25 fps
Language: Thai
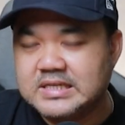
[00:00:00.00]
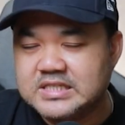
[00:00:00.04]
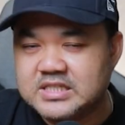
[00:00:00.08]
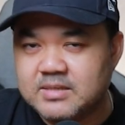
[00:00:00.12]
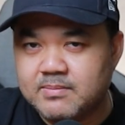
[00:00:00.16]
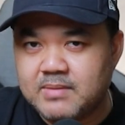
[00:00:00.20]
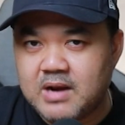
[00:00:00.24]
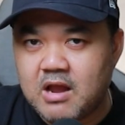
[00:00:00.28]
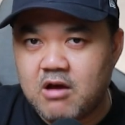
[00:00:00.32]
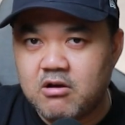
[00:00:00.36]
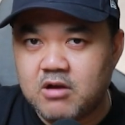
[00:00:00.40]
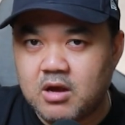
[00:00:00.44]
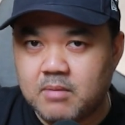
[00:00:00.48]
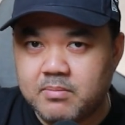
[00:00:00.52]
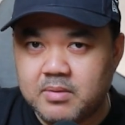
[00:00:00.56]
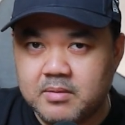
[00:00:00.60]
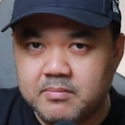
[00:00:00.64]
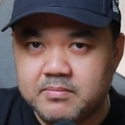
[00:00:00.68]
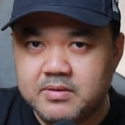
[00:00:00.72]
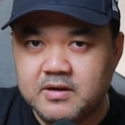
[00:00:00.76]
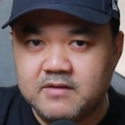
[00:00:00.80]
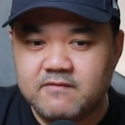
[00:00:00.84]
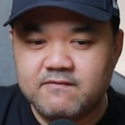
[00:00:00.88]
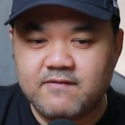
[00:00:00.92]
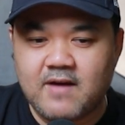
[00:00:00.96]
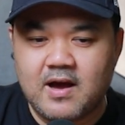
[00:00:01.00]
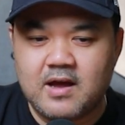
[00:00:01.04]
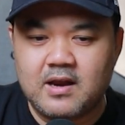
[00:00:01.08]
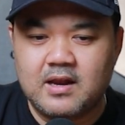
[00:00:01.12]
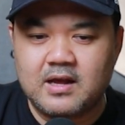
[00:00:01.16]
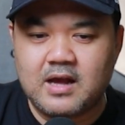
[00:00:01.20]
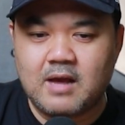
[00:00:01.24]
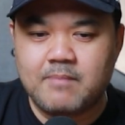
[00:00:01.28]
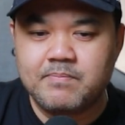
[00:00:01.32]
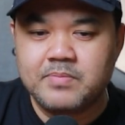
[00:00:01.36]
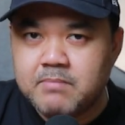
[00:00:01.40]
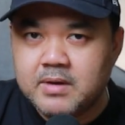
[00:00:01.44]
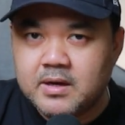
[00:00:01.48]
ที่จำเล่ากับเพื่อนๆฟังแห
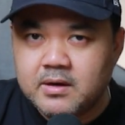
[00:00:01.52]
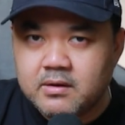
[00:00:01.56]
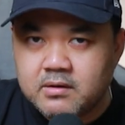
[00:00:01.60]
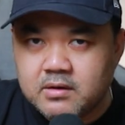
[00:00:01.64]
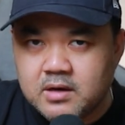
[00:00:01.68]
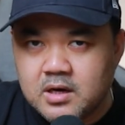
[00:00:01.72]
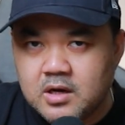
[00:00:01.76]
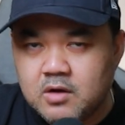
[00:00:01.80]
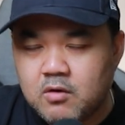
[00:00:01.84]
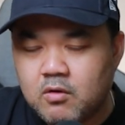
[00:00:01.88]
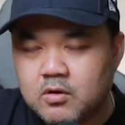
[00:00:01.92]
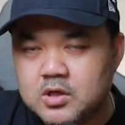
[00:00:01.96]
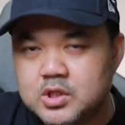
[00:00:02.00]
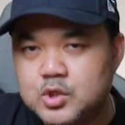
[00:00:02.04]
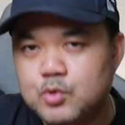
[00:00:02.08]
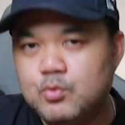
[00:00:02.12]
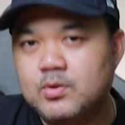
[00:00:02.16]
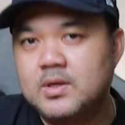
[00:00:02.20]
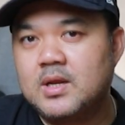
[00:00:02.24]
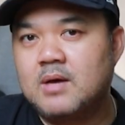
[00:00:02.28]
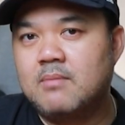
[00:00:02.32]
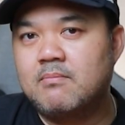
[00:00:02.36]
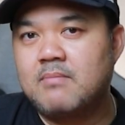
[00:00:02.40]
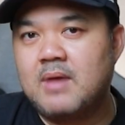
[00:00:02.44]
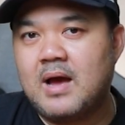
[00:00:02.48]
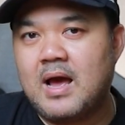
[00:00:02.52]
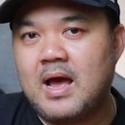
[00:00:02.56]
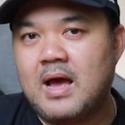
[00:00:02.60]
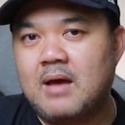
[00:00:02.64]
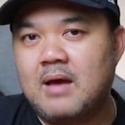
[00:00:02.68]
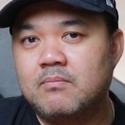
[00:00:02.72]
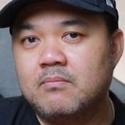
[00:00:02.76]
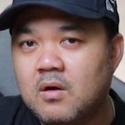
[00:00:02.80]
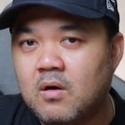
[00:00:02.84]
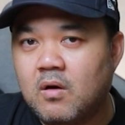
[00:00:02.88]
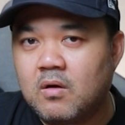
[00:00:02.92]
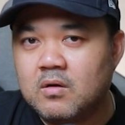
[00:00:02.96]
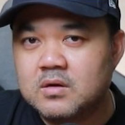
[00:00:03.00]
ละครับเป็นเรื่องของชีวิตหำม
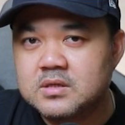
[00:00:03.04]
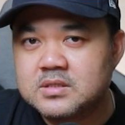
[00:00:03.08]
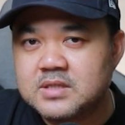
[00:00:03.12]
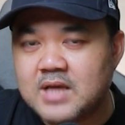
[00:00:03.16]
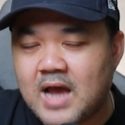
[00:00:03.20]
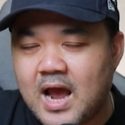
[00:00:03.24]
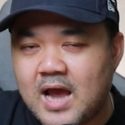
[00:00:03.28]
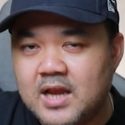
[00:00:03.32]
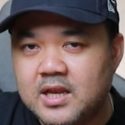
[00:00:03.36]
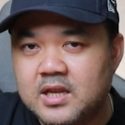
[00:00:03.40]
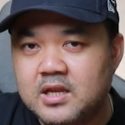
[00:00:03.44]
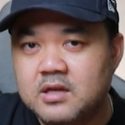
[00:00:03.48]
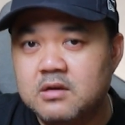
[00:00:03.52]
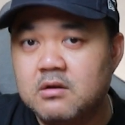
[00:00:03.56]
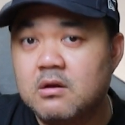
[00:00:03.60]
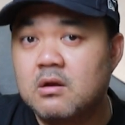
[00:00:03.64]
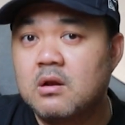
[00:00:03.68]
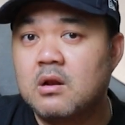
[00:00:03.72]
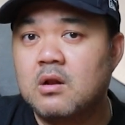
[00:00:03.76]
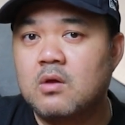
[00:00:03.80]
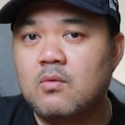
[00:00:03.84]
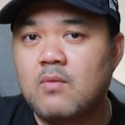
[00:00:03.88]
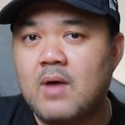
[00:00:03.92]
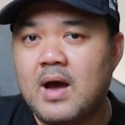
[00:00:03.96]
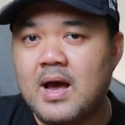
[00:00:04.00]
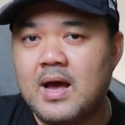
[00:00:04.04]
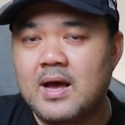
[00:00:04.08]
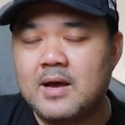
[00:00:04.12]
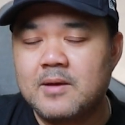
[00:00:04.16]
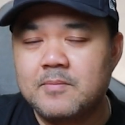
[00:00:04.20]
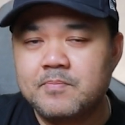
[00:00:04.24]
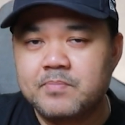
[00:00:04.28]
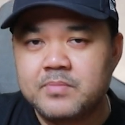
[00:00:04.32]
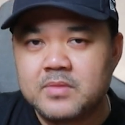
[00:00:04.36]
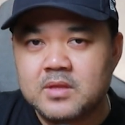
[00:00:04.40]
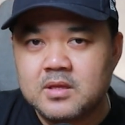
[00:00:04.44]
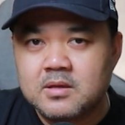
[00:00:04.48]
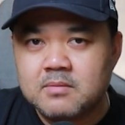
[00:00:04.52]
ของชายที่เรียกว่า
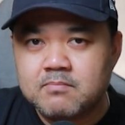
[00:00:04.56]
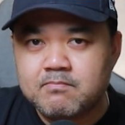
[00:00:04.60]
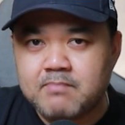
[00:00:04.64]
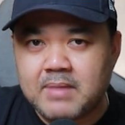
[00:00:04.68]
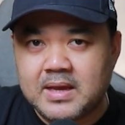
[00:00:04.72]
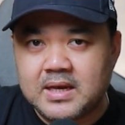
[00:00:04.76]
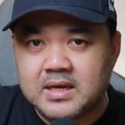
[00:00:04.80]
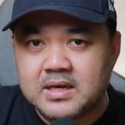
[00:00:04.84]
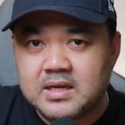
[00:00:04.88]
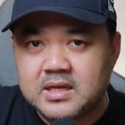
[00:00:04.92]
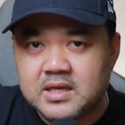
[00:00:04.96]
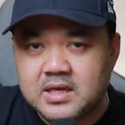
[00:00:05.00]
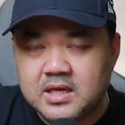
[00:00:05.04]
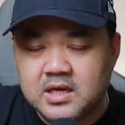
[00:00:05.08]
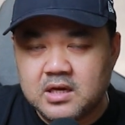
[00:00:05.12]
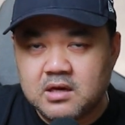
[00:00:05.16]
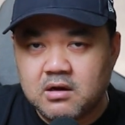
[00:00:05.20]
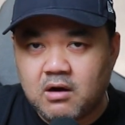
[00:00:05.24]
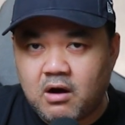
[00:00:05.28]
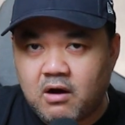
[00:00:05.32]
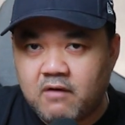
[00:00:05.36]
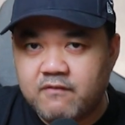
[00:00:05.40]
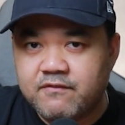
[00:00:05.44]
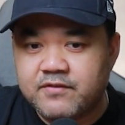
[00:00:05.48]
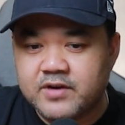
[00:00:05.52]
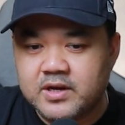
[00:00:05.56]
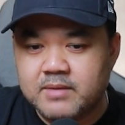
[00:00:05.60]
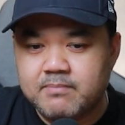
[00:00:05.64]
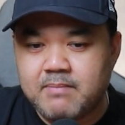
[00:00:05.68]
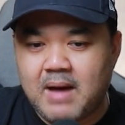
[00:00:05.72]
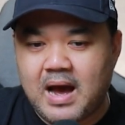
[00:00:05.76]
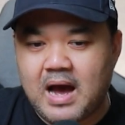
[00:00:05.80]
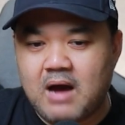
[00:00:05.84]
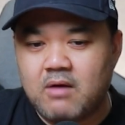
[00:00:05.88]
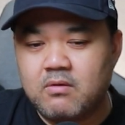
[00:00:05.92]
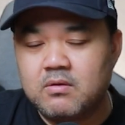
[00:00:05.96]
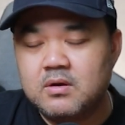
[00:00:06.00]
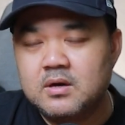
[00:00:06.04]
เป็น King of
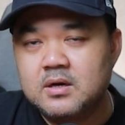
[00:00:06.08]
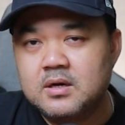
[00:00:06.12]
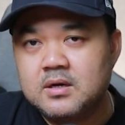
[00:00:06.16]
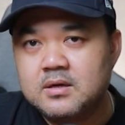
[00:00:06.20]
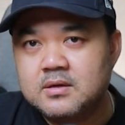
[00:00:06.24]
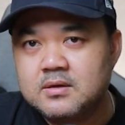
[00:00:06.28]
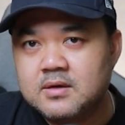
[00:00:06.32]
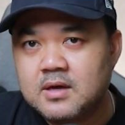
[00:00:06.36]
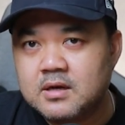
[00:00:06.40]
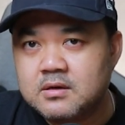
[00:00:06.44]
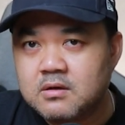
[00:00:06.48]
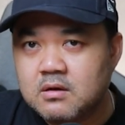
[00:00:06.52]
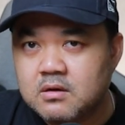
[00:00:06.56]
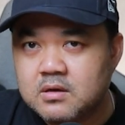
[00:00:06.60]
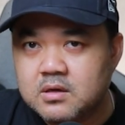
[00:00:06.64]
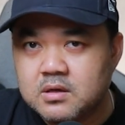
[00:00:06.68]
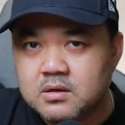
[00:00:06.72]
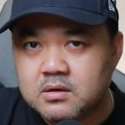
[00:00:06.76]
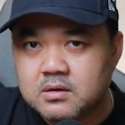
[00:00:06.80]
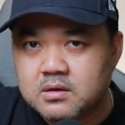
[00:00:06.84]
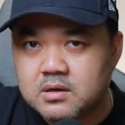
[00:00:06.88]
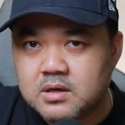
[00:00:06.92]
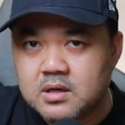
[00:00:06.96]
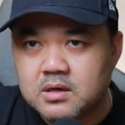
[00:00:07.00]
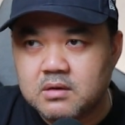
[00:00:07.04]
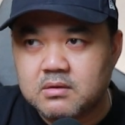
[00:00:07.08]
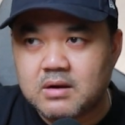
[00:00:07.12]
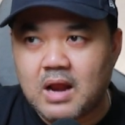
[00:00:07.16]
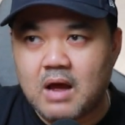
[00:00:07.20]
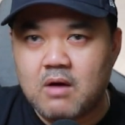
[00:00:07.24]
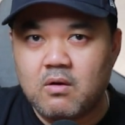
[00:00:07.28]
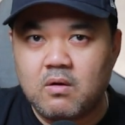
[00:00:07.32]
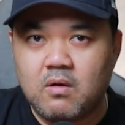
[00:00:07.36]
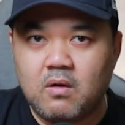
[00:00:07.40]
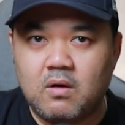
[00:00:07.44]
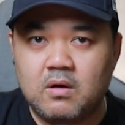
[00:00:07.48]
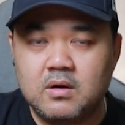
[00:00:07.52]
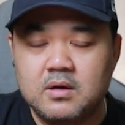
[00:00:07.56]
Rebound นั่นก็คือเรื่องรา
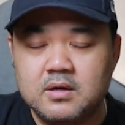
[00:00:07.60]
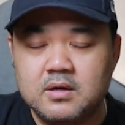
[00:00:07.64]
วขอ